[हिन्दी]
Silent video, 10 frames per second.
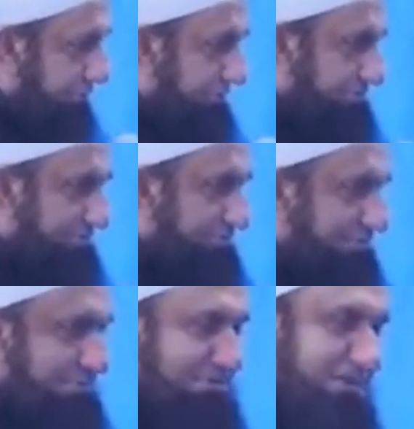होगी
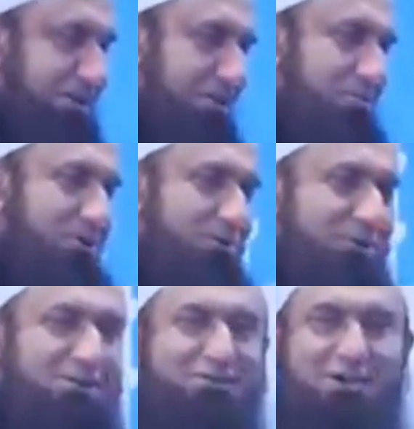कमियों
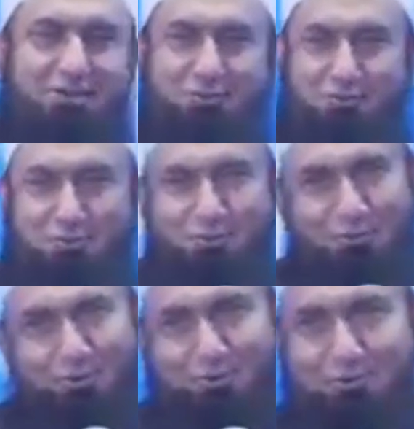के साथ
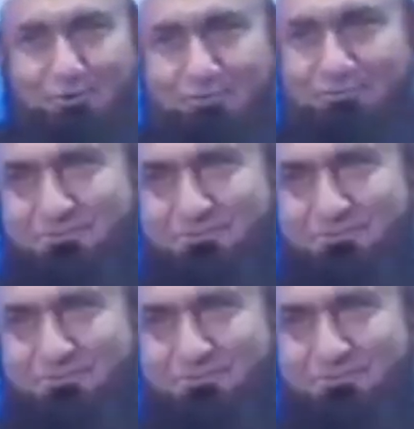कबूल करो